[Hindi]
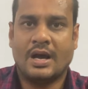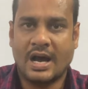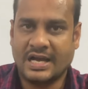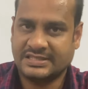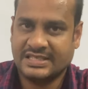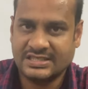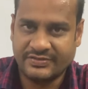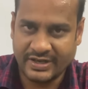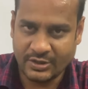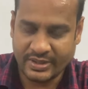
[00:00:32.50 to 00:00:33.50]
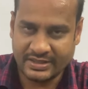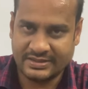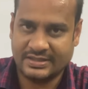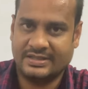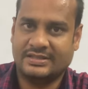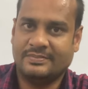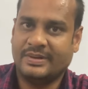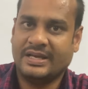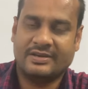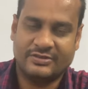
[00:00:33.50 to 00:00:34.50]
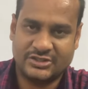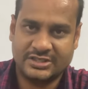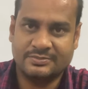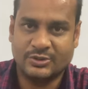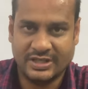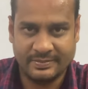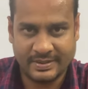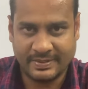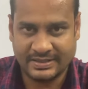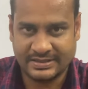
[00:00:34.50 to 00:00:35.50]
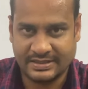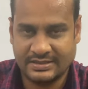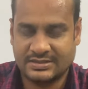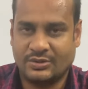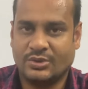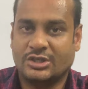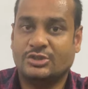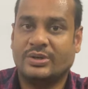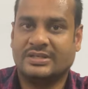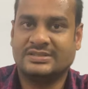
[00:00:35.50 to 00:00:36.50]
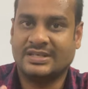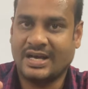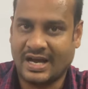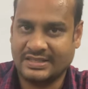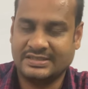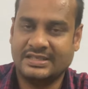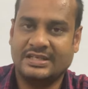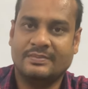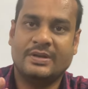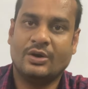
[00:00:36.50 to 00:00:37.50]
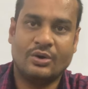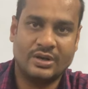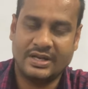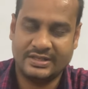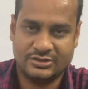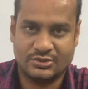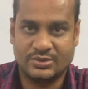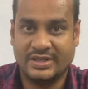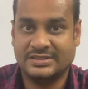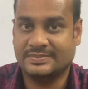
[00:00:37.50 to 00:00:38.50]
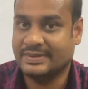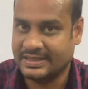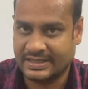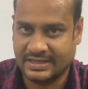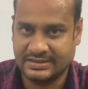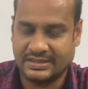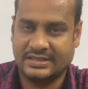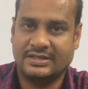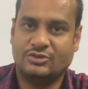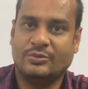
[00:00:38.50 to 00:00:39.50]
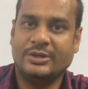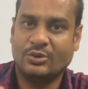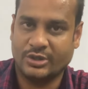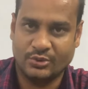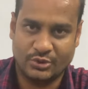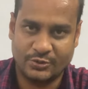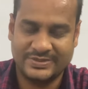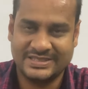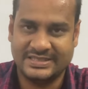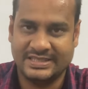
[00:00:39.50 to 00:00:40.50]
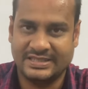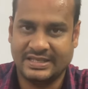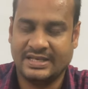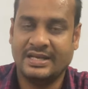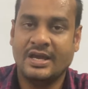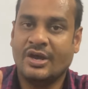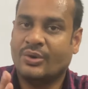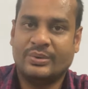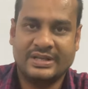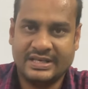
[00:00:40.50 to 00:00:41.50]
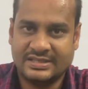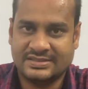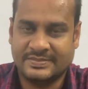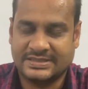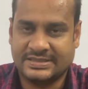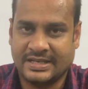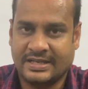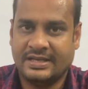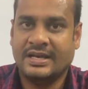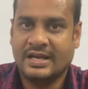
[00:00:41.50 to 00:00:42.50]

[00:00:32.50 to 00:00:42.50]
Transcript: आज की इस वीडियो के अंतर्गत मैं एक विशेष मुद्दे पर बात करना चाहूँगा जो अक्सर आज के डेट में ऑनलाइन स्टूडेंट्स में देखा जाता है जो भी लोग यूट्यूब से सीखते हैं उनकी ये समस्या है